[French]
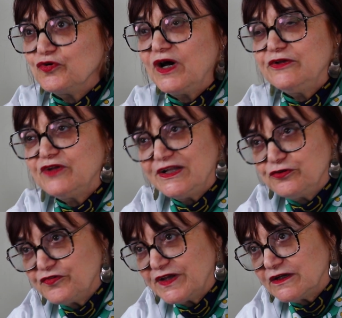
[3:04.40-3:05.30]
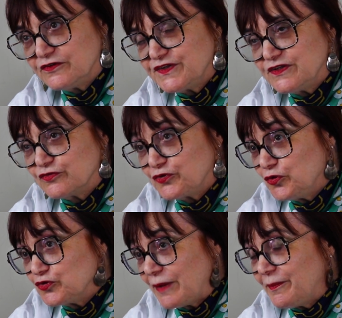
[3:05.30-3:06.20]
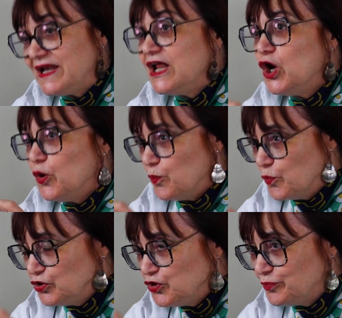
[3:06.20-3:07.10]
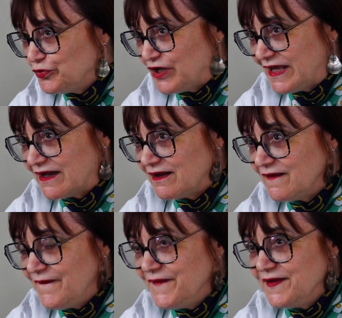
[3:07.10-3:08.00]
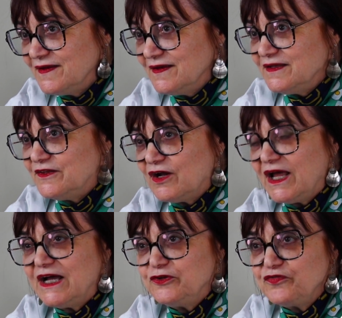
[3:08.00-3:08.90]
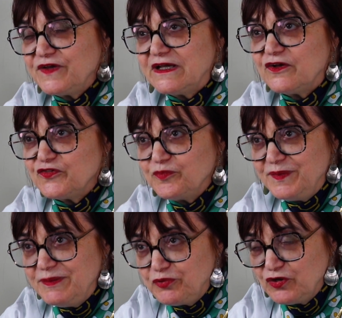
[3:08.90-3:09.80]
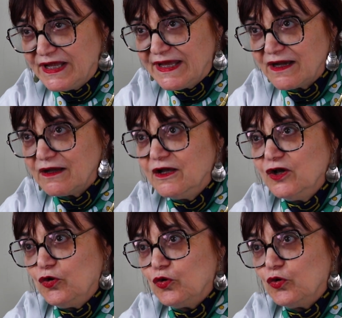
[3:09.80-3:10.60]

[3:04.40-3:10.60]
on aura une radiofréquence que l'on appelle monopolaire. Dans la radiofréquence bipolaire,